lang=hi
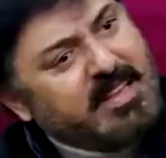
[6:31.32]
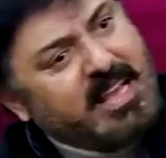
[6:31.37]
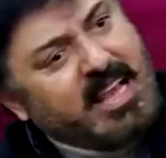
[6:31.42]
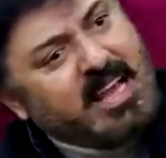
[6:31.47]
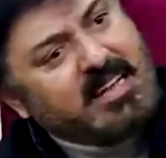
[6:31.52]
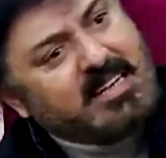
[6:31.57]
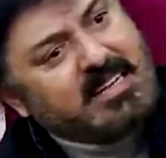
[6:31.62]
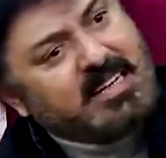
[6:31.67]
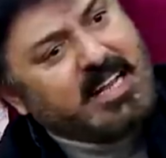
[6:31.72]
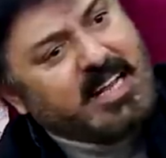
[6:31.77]
वी
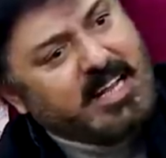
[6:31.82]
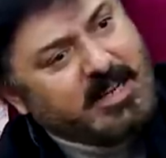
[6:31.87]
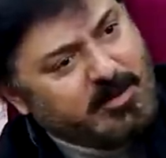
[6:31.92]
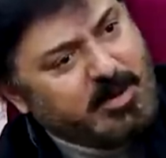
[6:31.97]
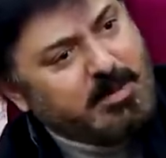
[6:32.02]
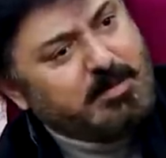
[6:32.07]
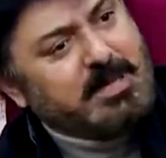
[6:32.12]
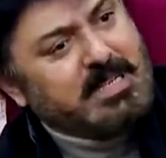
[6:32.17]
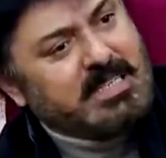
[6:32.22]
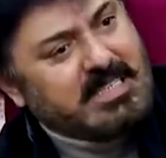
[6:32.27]
आर
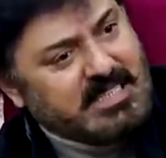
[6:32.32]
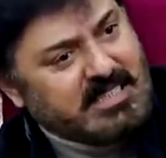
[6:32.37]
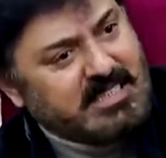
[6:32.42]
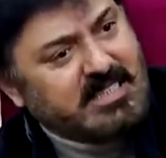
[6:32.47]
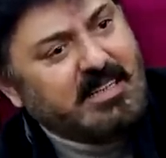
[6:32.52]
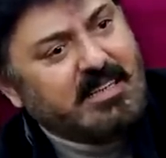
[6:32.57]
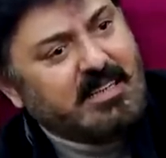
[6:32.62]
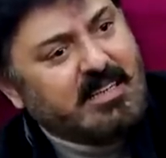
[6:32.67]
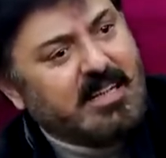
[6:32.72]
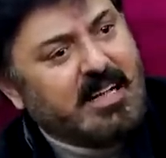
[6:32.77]
हेरवन
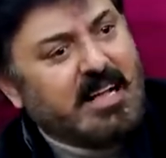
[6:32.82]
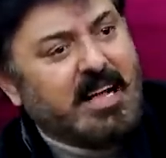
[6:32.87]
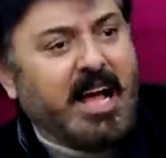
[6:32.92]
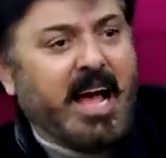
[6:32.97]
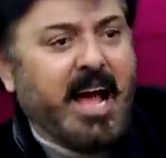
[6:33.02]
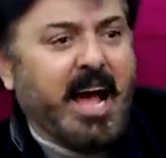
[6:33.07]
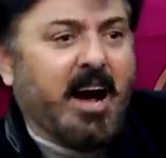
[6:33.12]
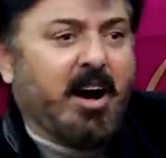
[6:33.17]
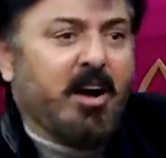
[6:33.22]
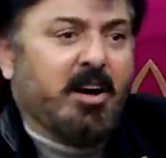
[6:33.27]
मटेरियल
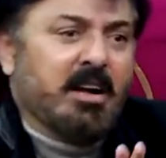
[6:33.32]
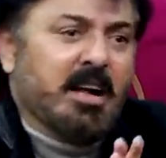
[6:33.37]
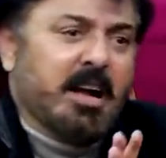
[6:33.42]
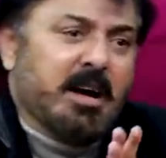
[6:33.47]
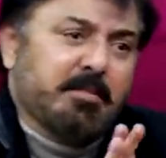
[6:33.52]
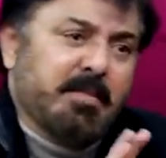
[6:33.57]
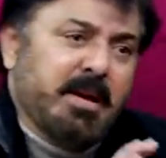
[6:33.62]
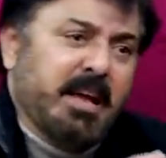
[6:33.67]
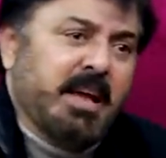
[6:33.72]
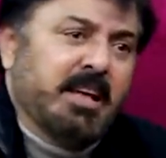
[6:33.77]
और
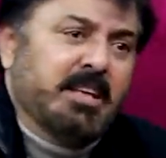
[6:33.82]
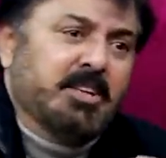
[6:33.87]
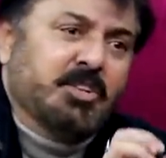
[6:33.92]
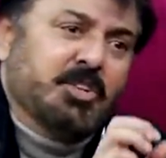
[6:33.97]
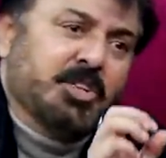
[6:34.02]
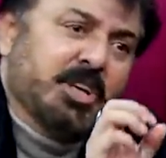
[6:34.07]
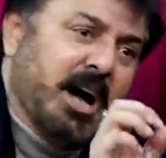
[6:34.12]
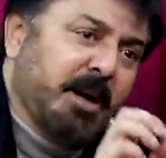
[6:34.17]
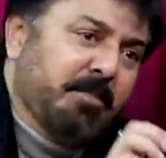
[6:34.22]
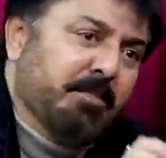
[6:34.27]
हमें
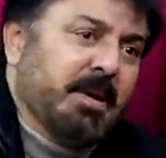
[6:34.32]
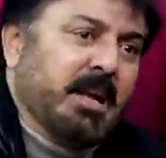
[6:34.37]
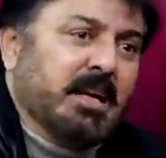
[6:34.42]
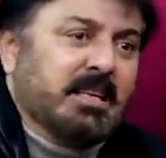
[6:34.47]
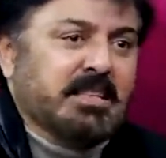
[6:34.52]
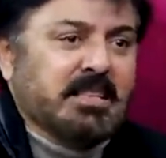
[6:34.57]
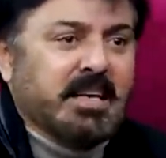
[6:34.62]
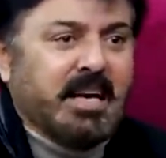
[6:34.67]
छाप लग